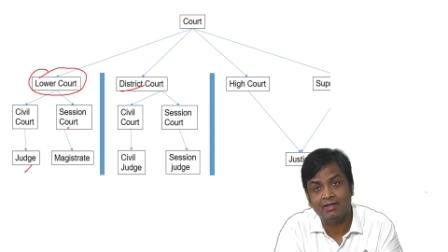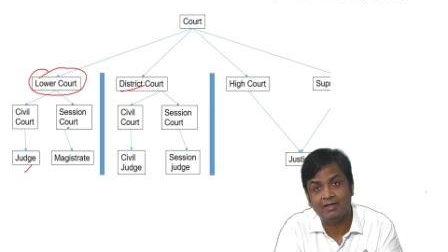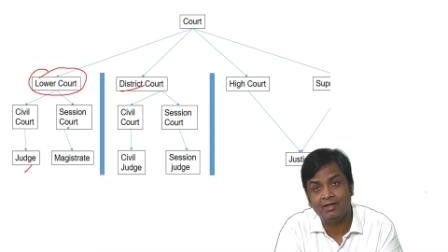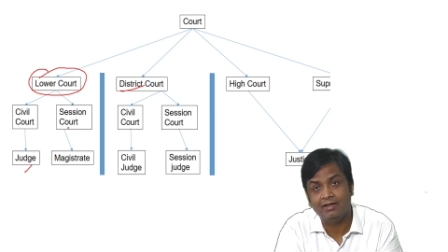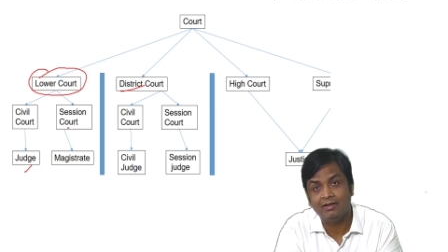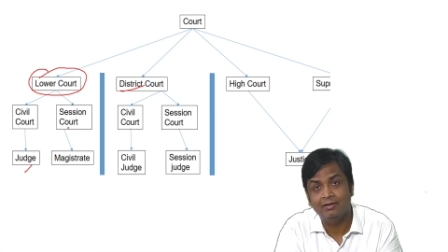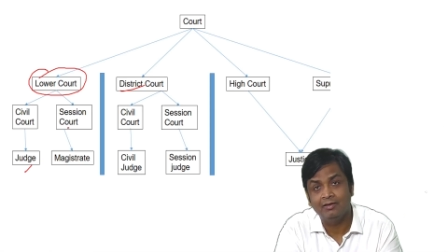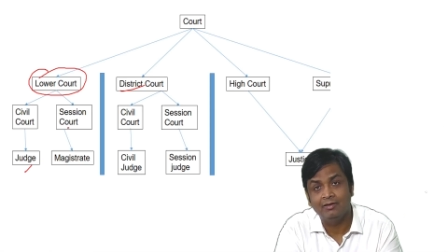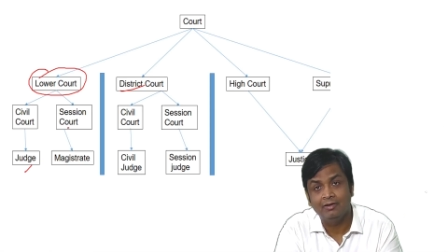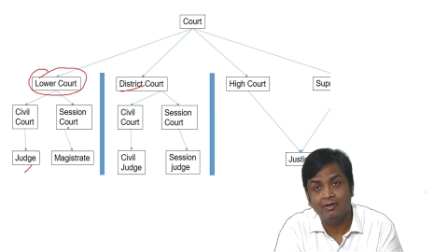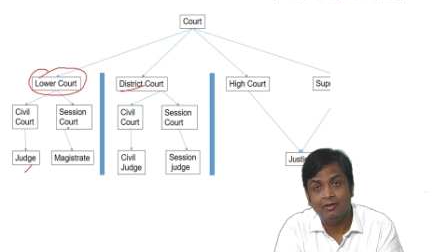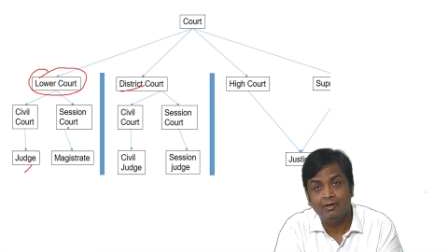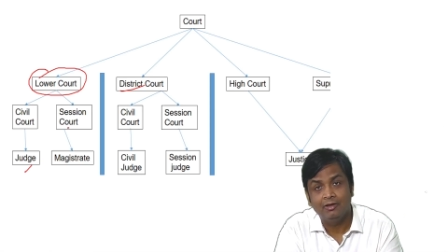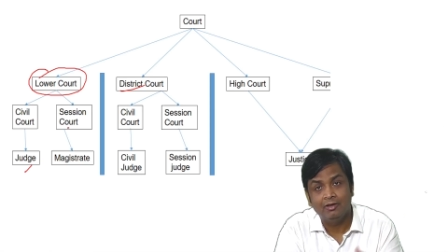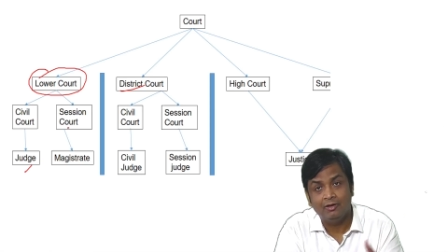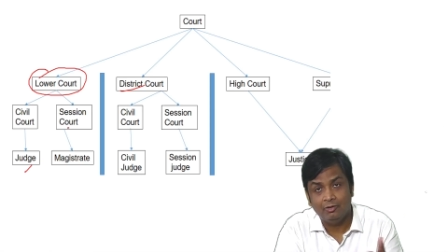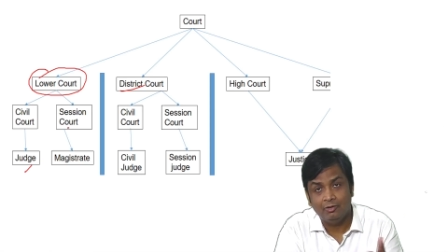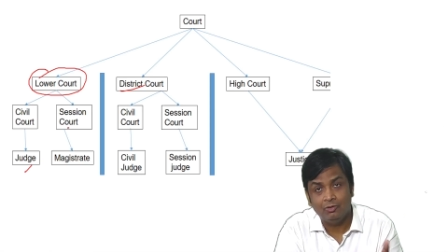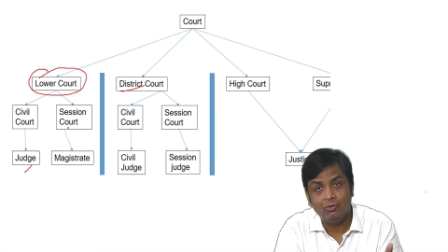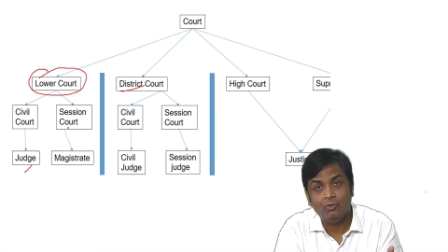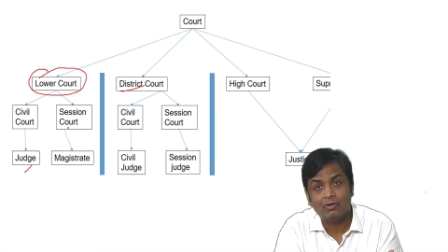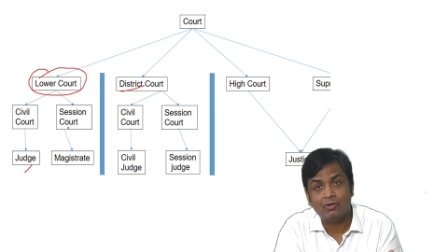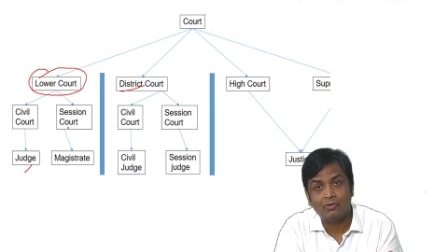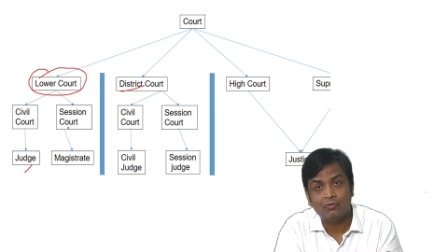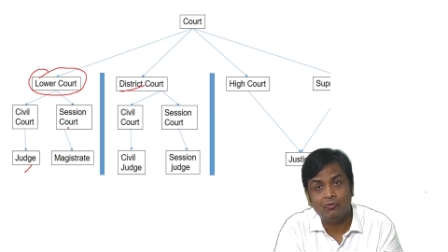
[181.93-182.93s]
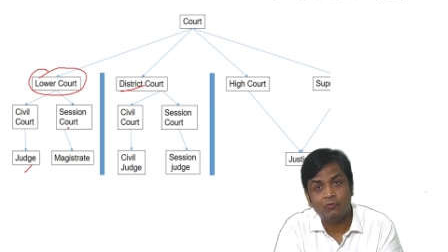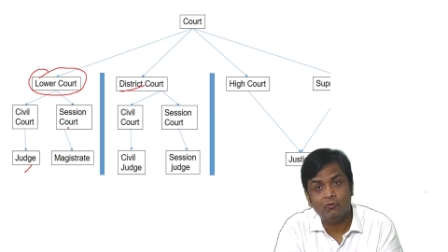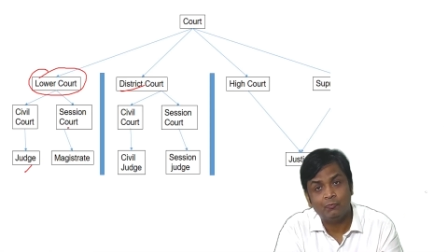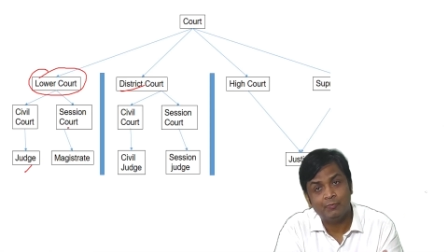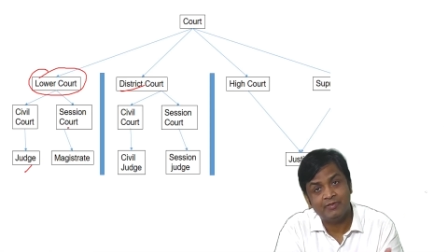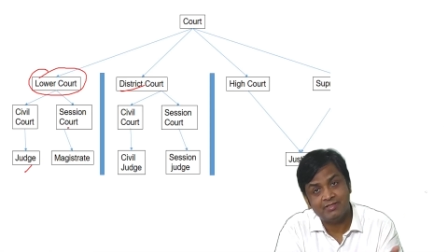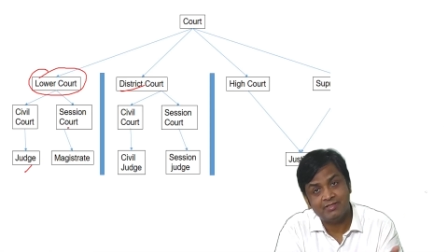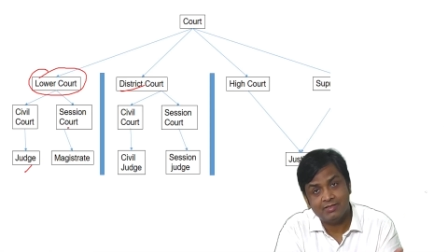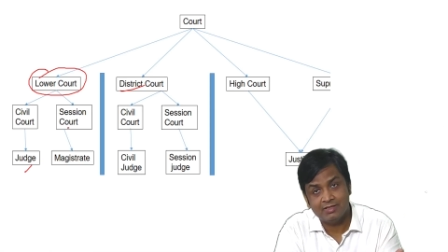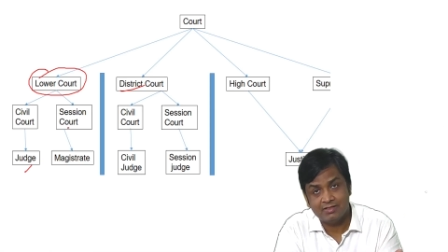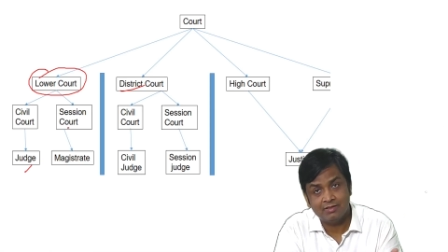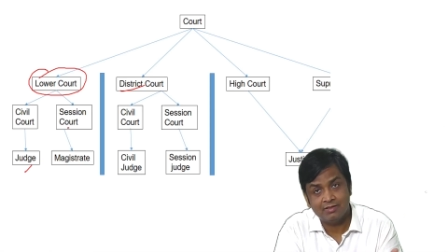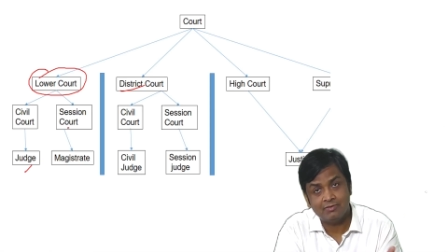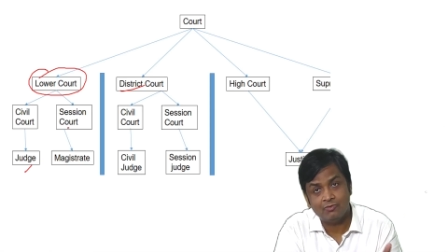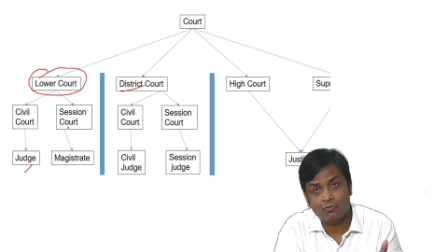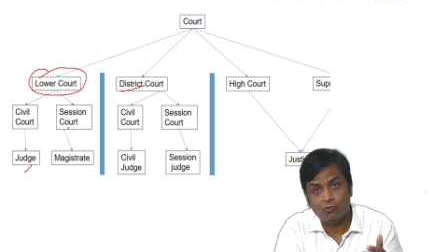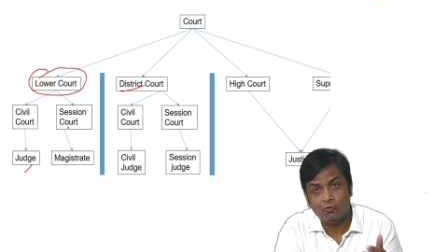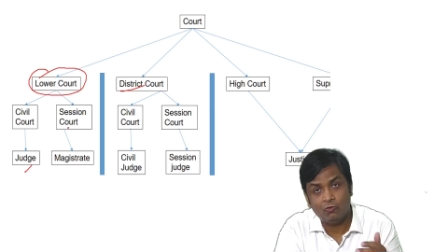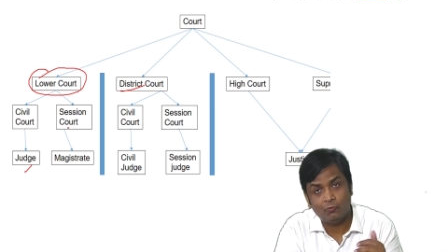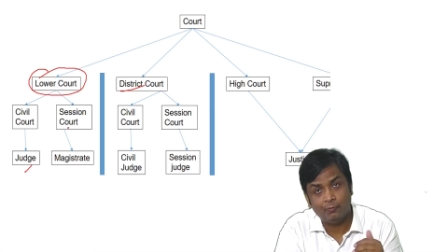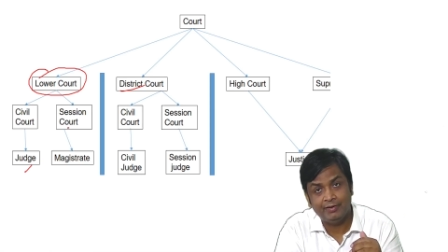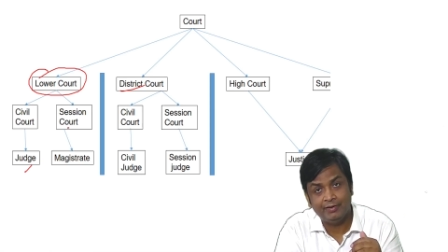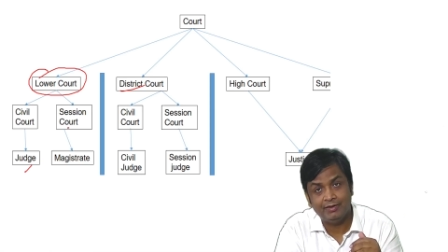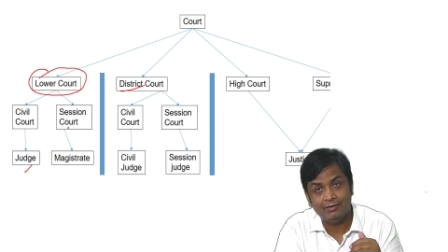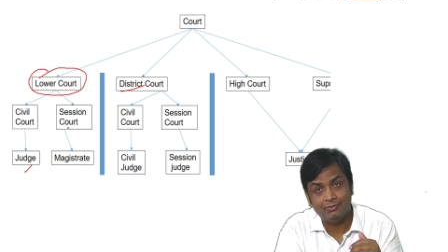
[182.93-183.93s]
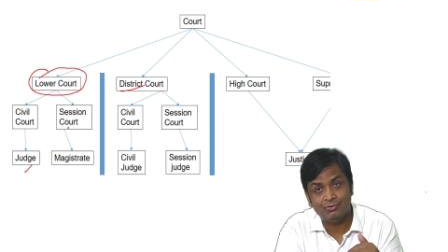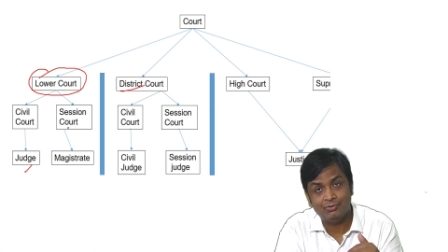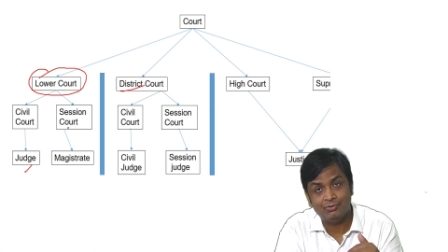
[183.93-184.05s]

करें लोअर कोर्ट में सेशन कोर्ट में जो